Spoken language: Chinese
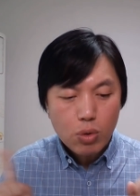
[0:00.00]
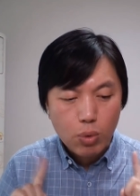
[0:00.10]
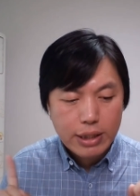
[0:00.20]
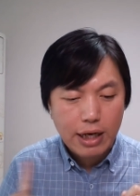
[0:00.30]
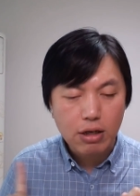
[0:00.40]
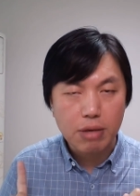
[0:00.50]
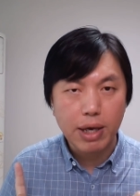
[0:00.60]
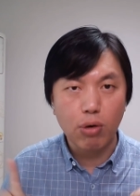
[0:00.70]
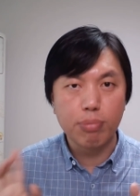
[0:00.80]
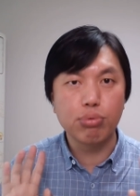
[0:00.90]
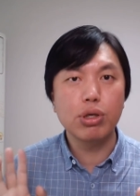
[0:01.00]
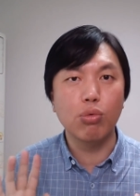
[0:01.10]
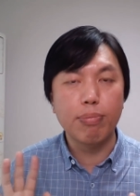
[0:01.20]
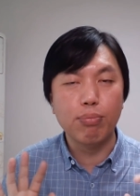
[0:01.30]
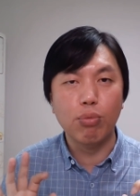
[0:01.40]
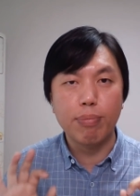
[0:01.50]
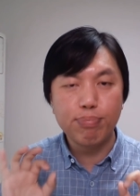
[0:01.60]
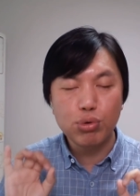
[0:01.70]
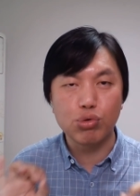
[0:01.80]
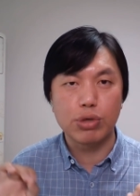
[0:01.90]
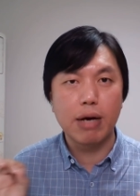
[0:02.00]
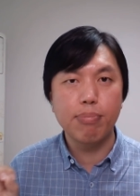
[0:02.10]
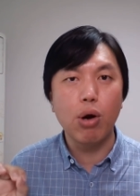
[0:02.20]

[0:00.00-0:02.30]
我再强调一遍啊，我不是我我不主张